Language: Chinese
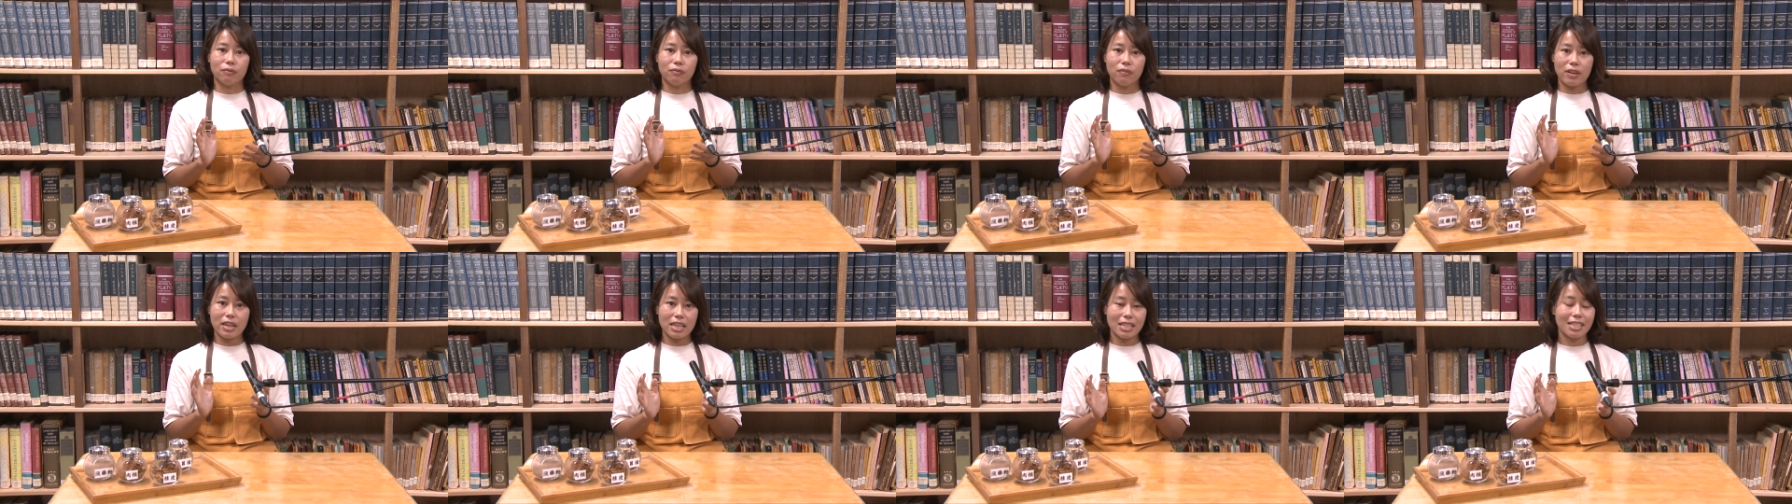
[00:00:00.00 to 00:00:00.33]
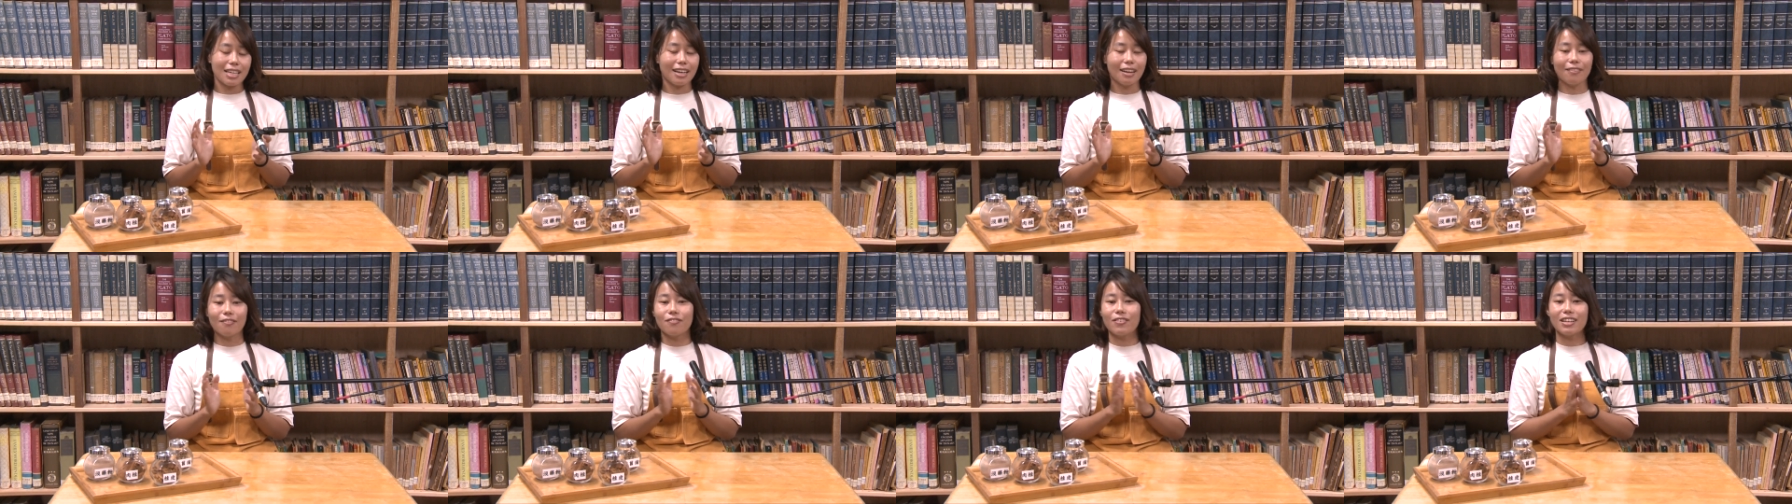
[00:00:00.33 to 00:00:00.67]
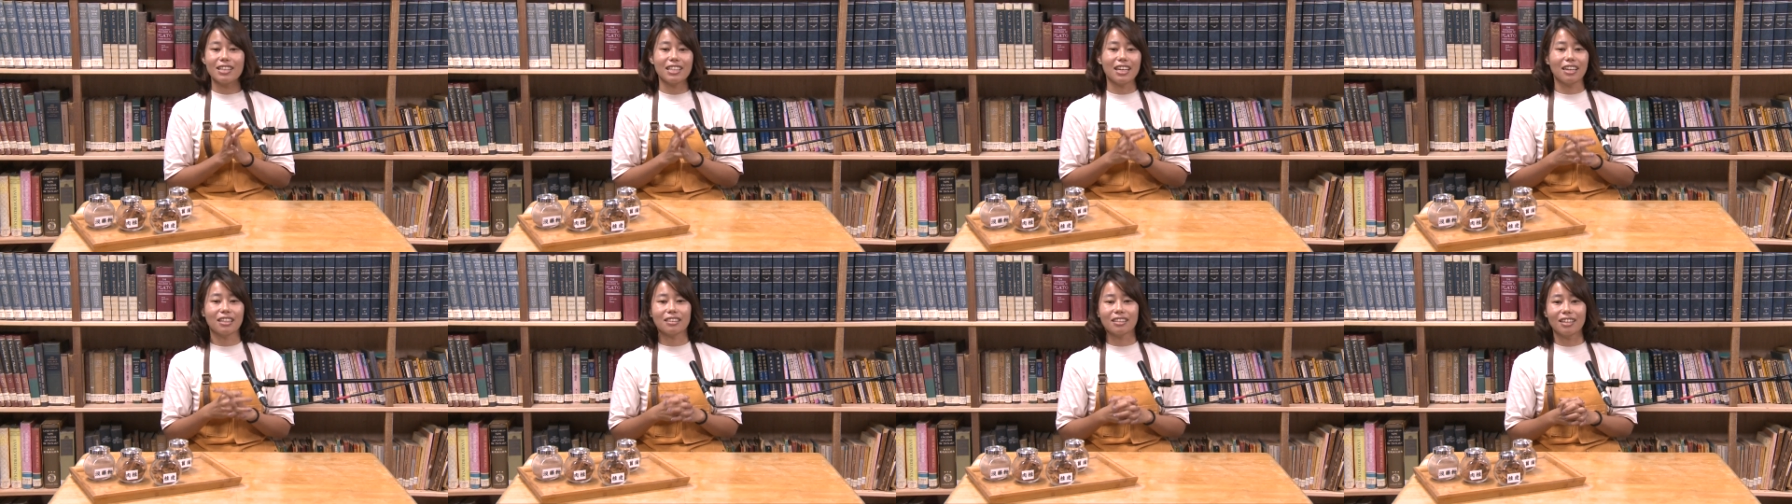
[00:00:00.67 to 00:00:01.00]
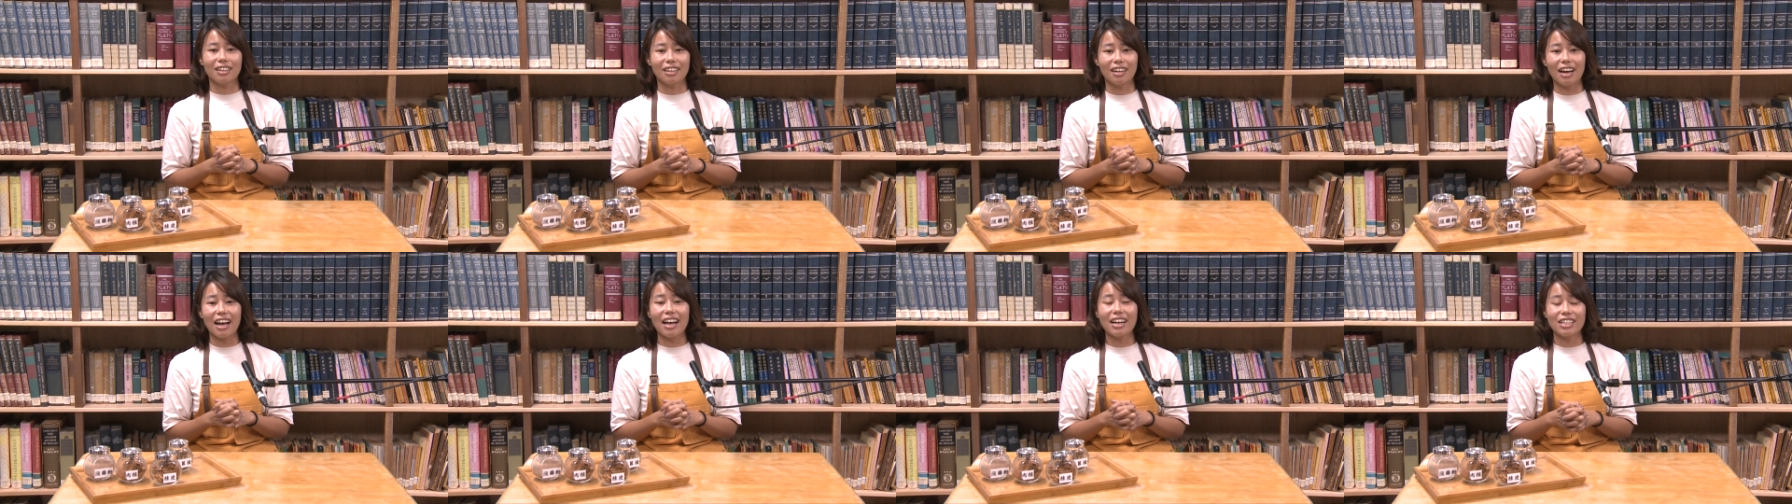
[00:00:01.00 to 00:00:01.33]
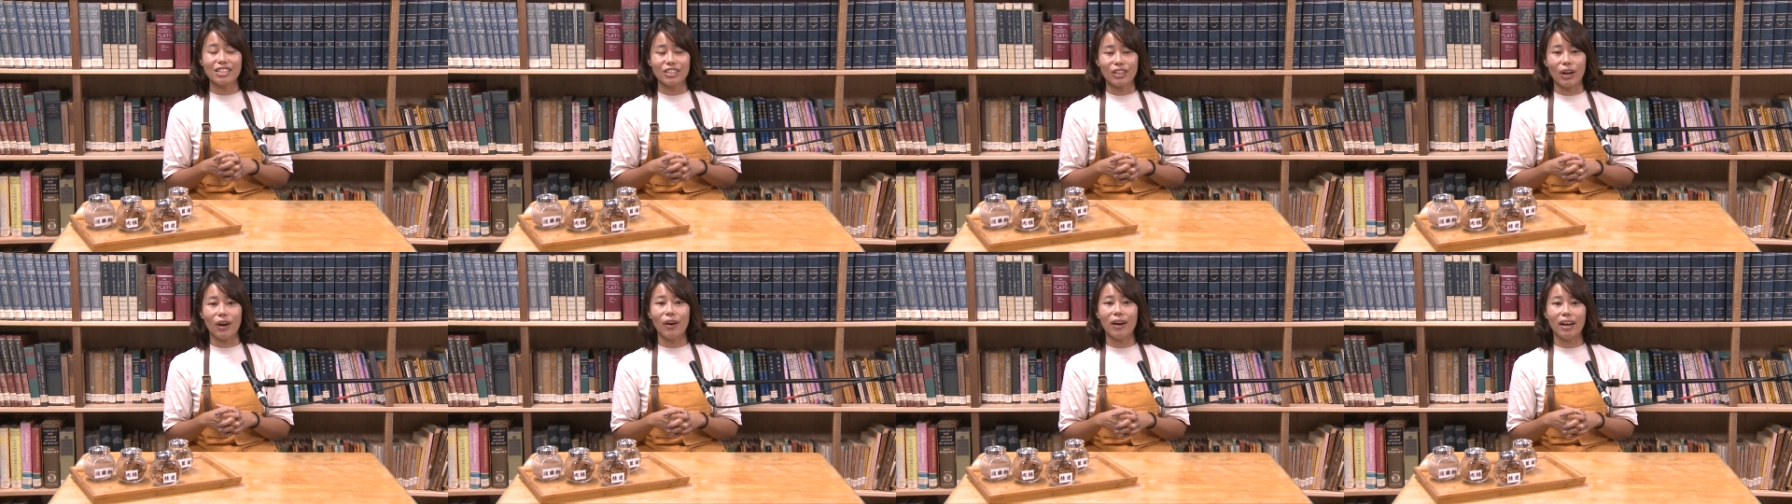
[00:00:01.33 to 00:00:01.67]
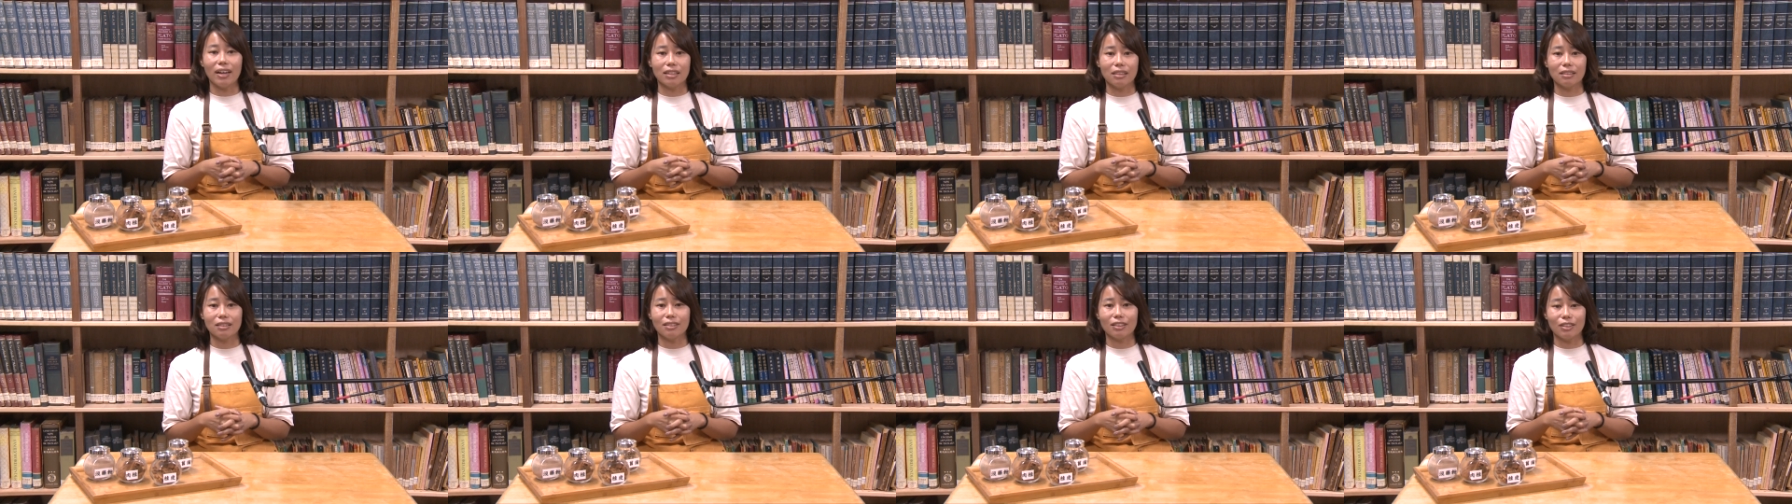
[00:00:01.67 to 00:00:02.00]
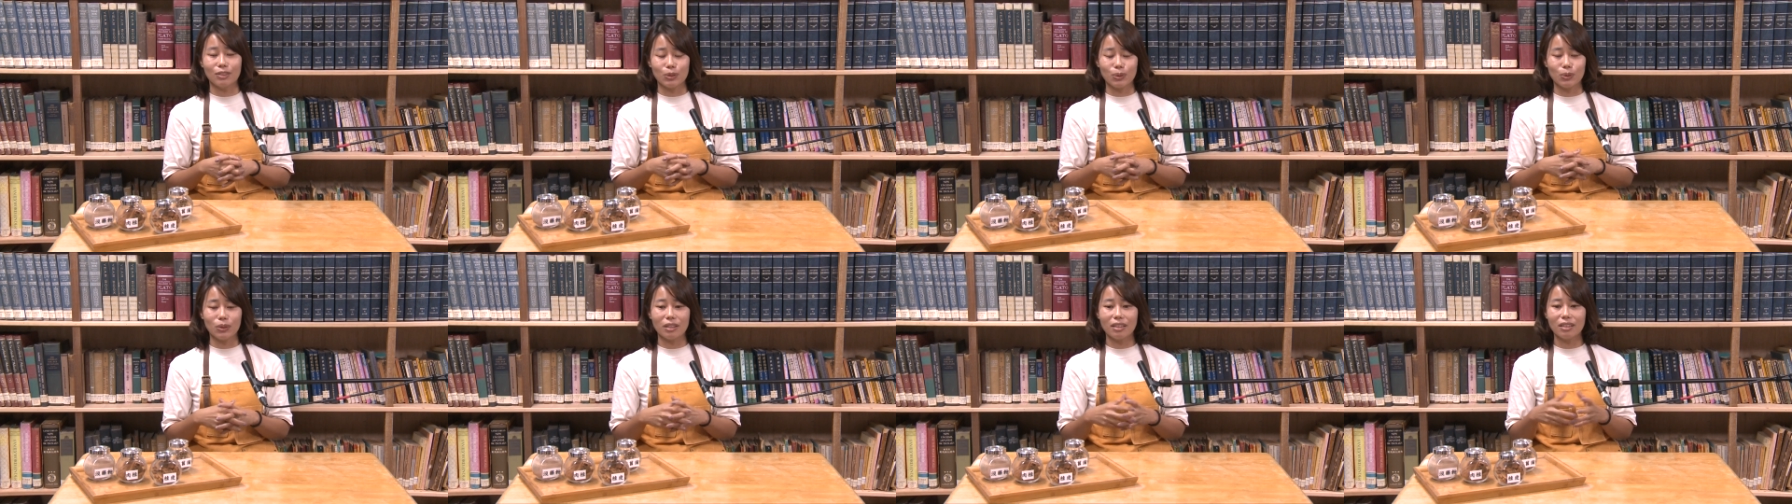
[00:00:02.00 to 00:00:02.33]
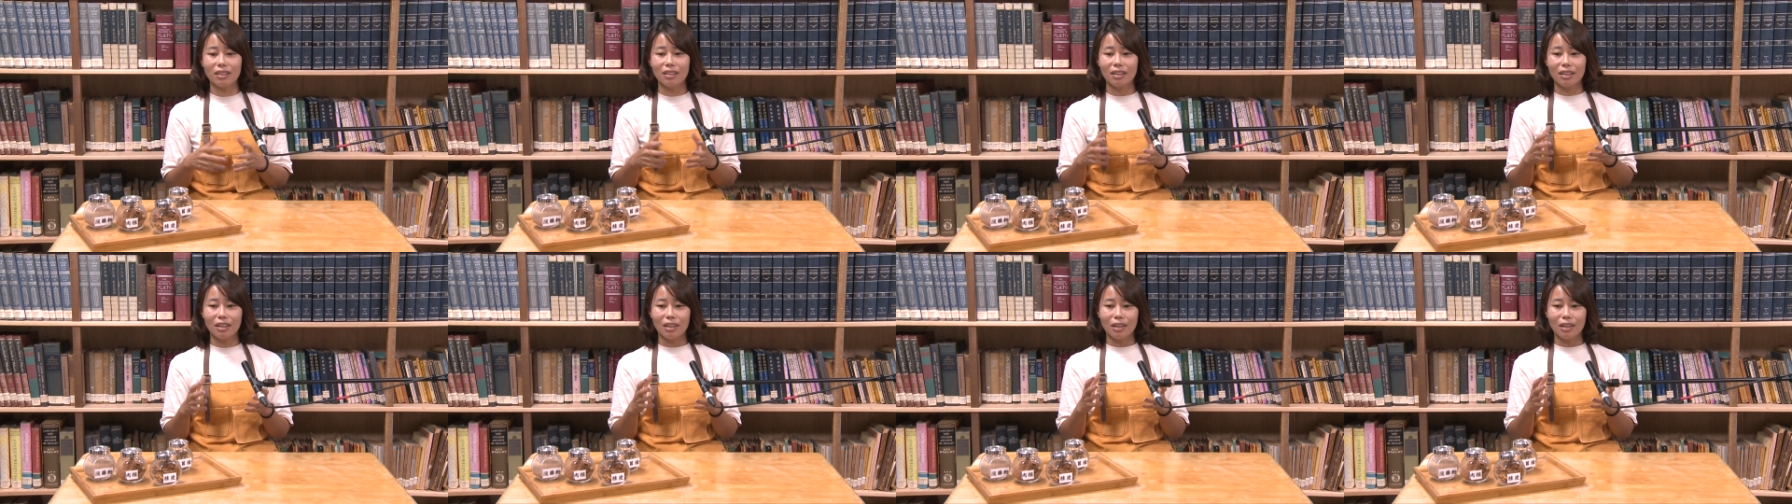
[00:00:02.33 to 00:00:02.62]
非常非常疼爱小孩的人，所以